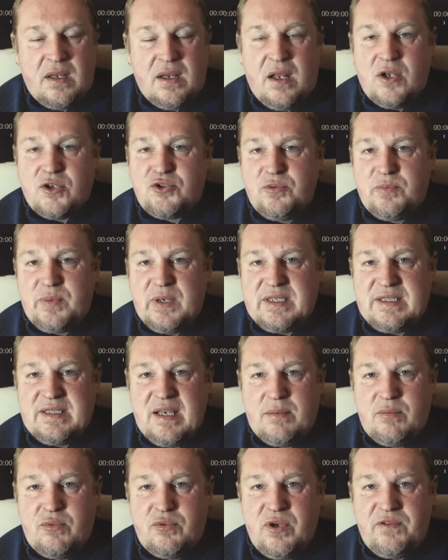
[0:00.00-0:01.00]
Alors je vais passer
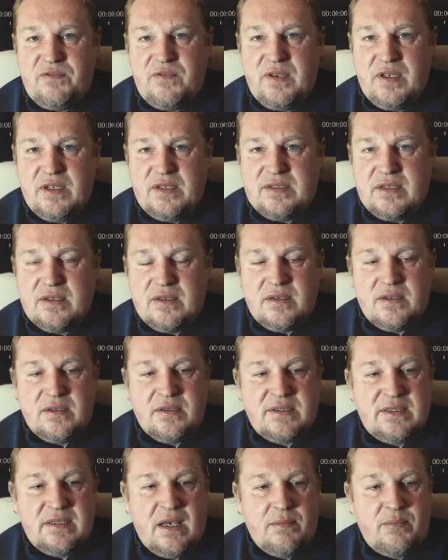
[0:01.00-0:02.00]
à BlueFX. Euh,
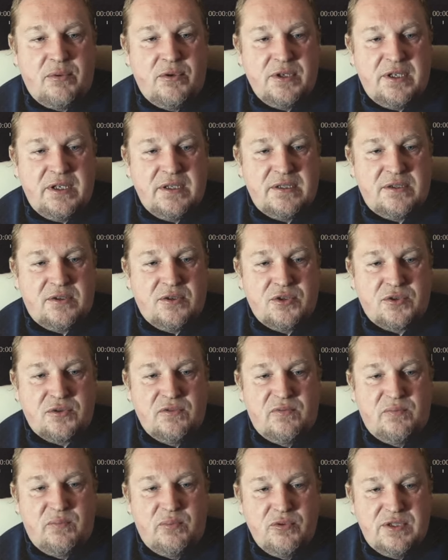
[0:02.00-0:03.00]
c'est un plugin que je
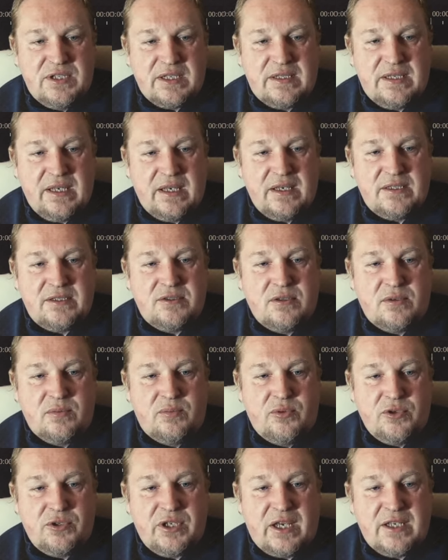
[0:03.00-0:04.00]
trouve plus intéressant
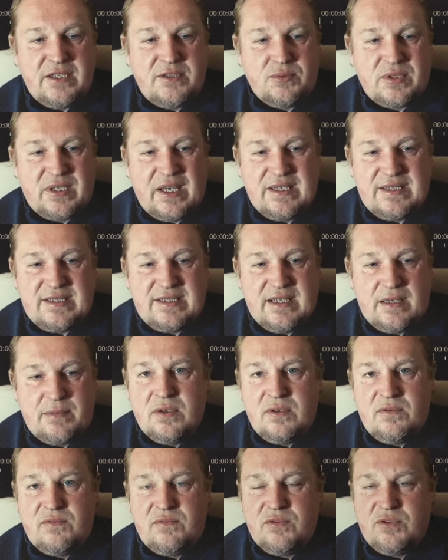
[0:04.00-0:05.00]
pour une raison très
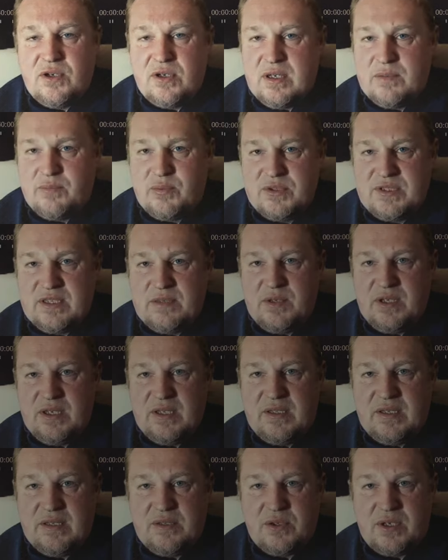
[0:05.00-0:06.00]
simple. Il vous donne la
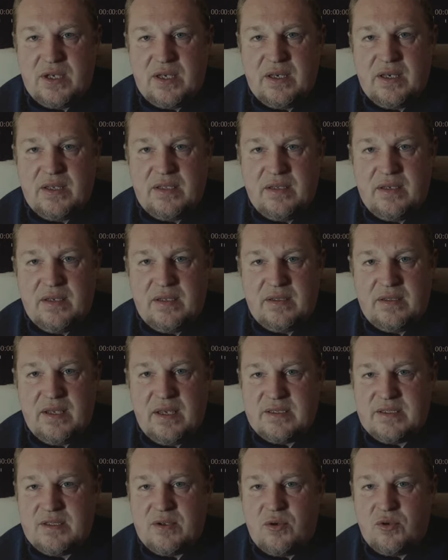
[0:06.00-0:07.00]
possibilité de créer des
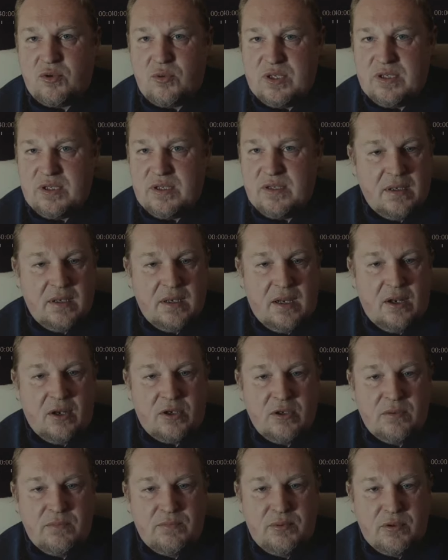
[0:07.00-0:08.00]
textes en 3D. Alors
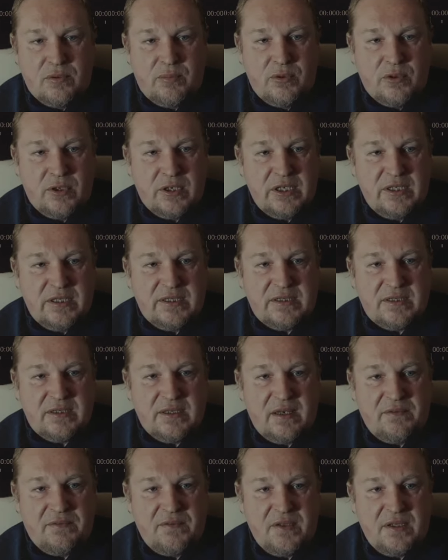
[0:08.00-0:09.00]
comme pour Boris
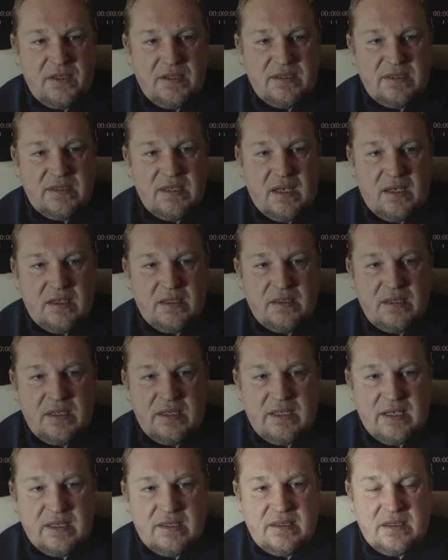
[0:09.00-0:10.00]
FX, il y a des
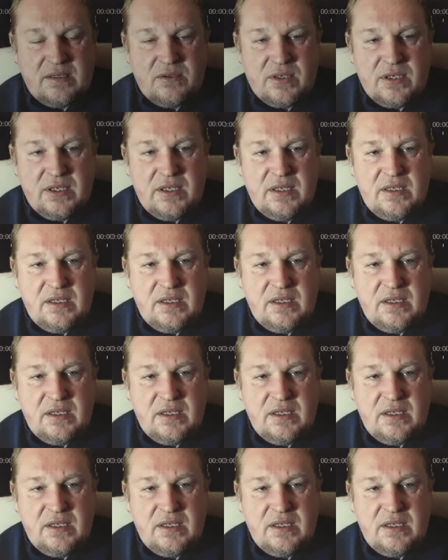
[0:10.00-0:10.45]
catégories.